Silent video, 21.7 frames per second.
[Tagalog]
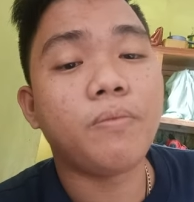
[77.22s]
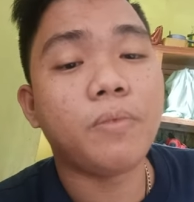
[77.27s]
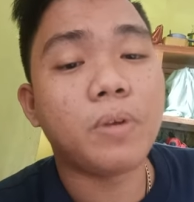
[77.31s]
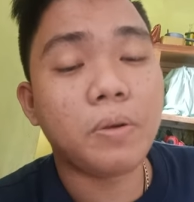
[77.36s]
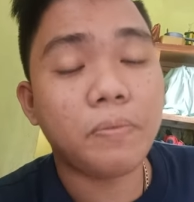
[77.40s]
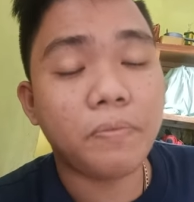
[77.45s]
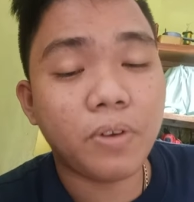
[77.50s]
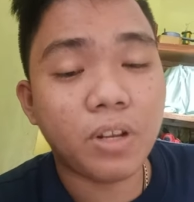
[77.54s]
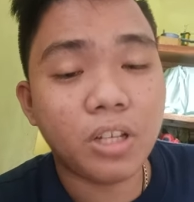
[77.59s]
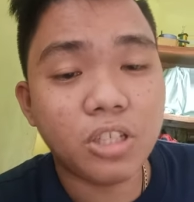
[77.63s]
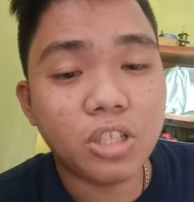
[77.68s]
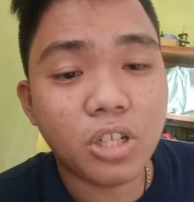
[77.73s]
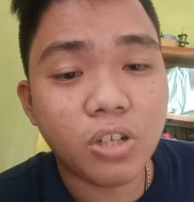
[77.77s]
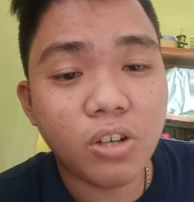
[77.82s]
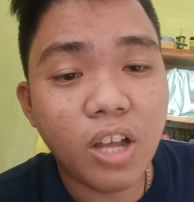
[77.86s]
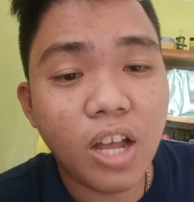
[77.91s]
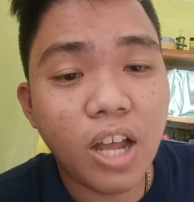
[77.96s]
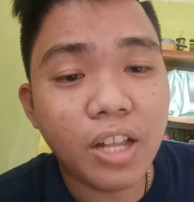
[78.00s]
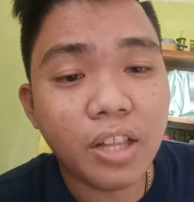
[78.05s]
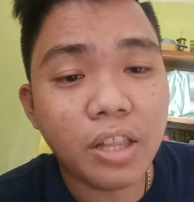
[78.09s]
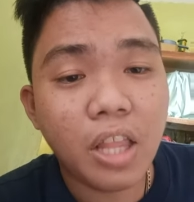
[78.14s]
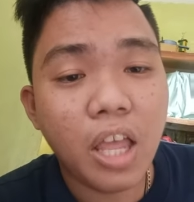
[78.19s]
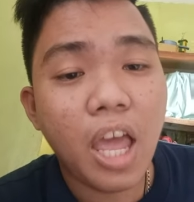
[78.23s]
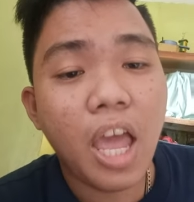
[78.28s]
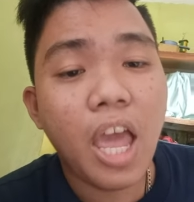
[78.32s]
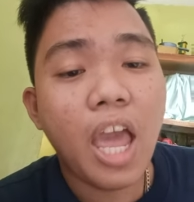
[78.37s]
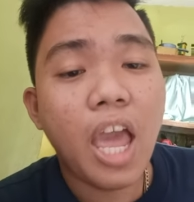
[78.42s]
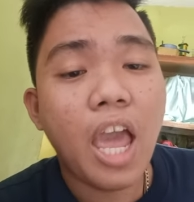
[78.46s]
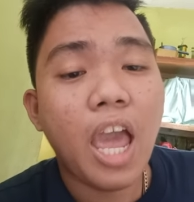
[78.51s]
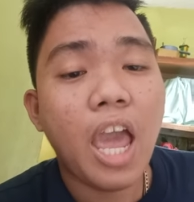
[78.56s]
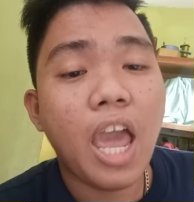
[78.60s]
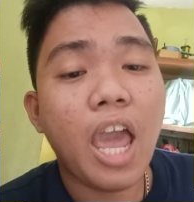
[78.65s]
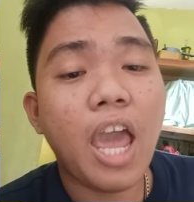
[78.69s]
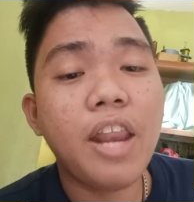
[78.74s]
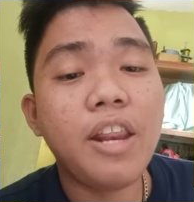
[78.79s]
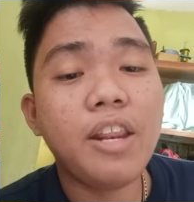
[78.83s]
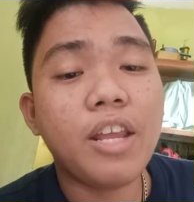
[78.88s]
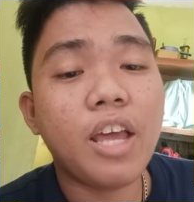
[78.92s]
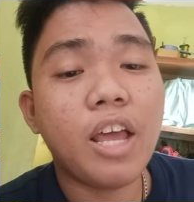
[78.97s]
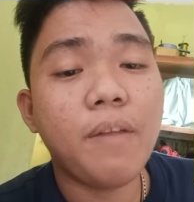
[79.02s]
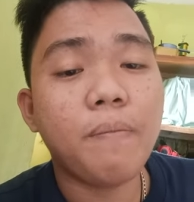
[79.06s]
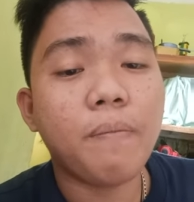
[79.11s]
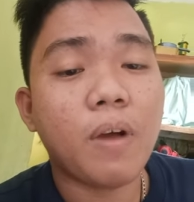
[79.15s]
refrigerant.
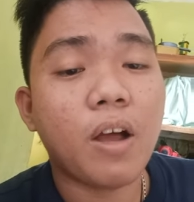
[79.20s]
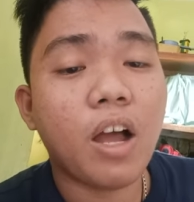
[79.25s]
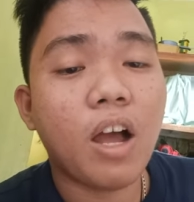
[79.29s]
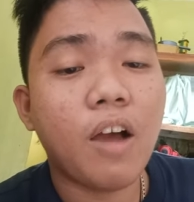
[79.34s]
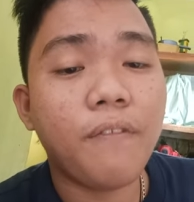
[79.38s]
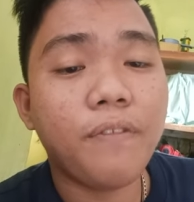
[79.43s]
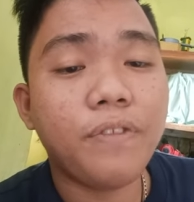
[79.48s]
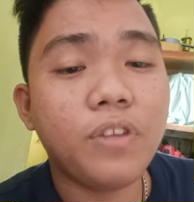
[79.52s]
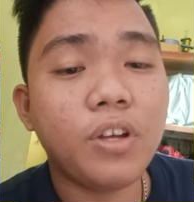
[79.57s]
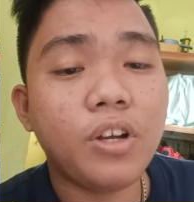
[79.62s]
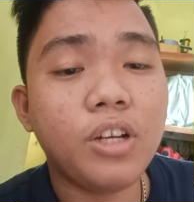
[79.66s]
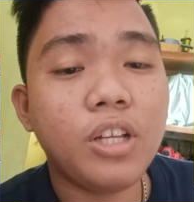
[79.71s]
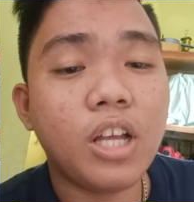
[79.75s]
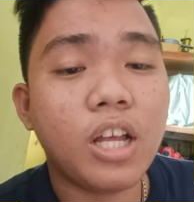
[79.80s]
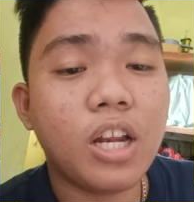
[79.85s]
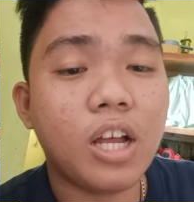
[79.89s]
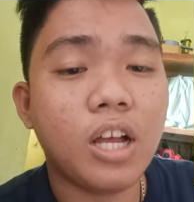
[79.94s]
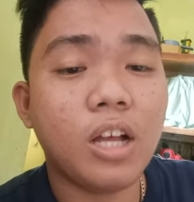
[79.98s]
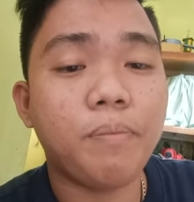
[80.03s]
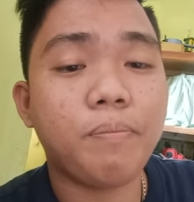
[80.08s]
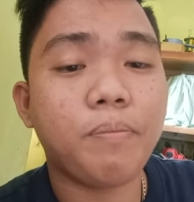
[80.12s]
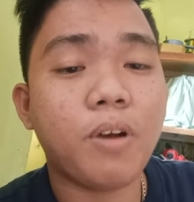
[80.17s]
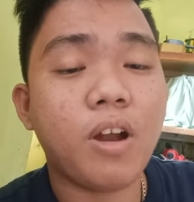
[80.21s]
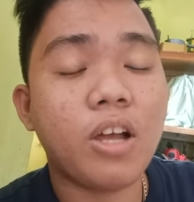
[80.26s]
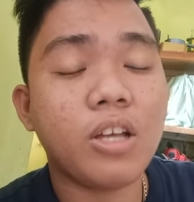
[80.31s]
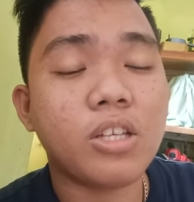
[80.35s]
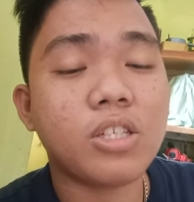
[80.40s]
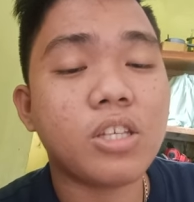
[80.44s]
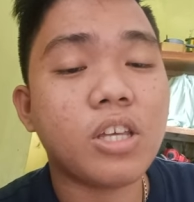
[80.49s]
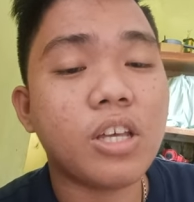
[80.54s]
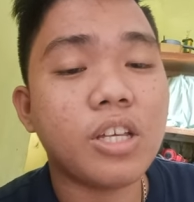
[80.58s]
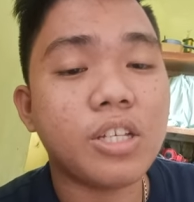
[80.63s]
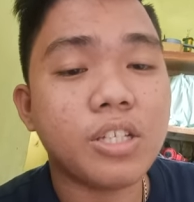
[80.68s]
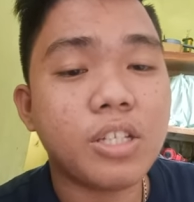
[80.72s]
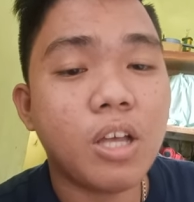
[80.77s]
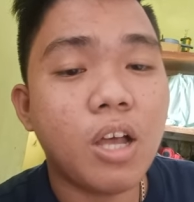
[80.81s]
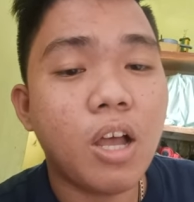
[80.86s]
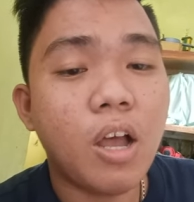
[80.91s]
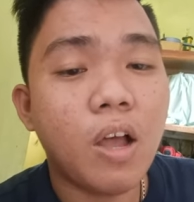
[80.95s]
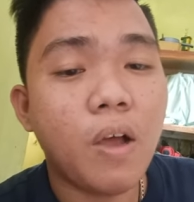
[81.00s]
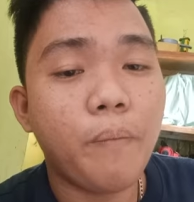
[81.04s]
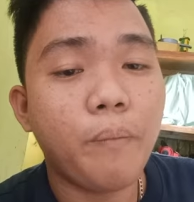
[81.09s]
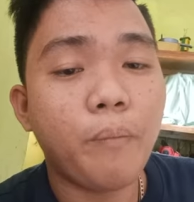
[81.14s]
And then pag after the rag process,
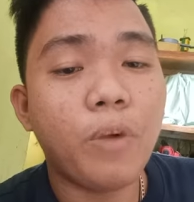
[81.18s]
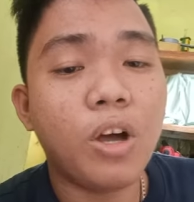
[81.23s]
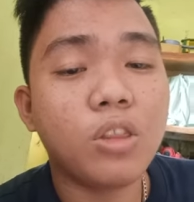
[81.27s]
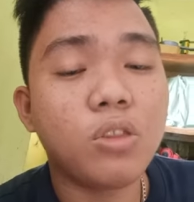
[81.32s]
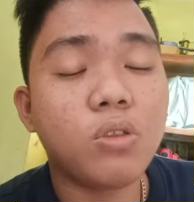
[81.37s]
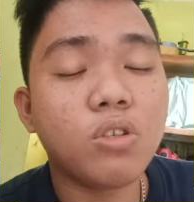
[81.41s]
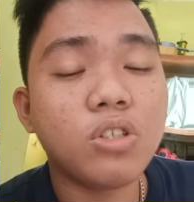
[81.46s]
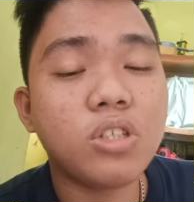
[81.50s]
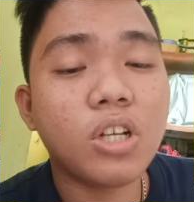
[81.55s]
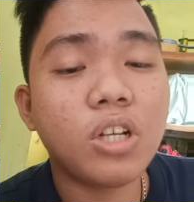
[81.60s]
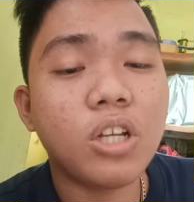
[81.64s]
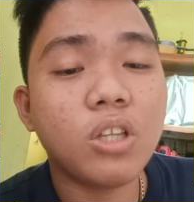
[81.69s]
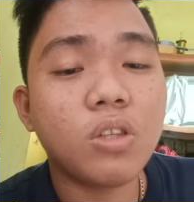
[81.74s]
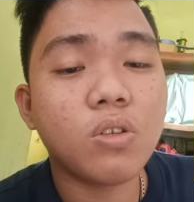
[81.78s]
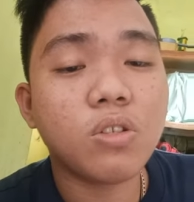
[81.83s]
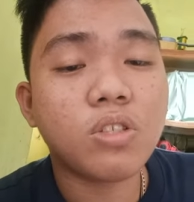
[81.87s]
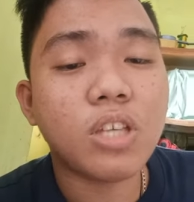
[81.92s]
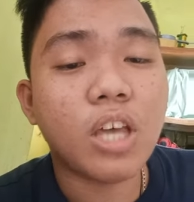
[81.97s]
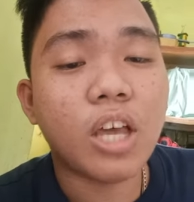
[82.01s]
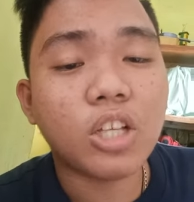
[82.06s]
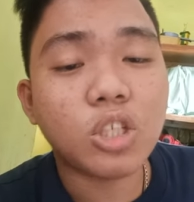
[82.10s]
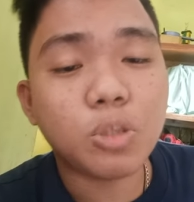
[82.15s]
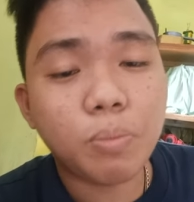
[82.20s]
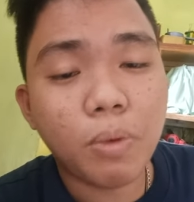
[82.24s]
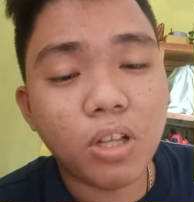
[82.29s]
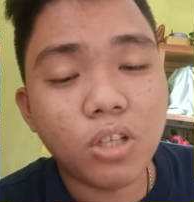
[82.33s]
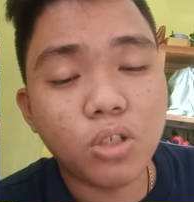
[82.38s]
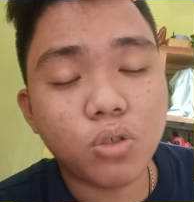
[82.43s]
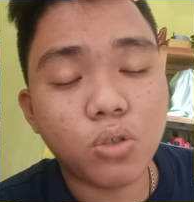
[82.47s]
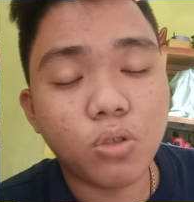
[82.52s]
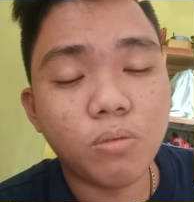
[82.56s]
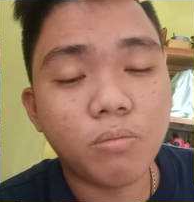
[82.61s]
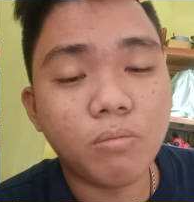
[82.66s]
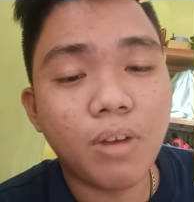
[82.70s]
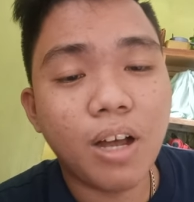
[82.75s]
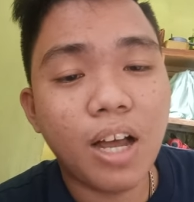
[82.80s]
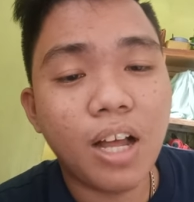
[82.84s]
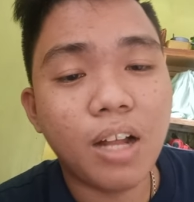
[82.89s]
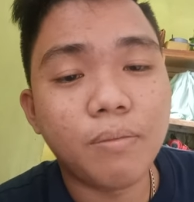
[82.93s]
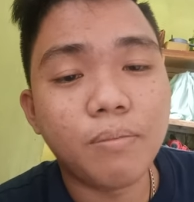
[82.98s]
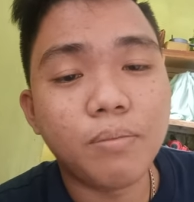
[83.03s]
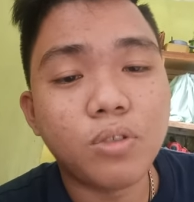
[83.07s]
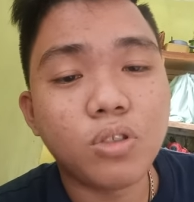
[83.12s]
madto siya dito sa expansion
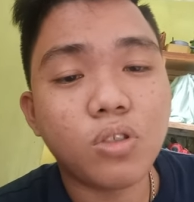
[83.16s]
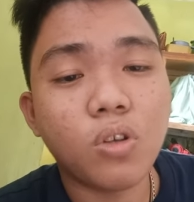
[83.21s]
valve.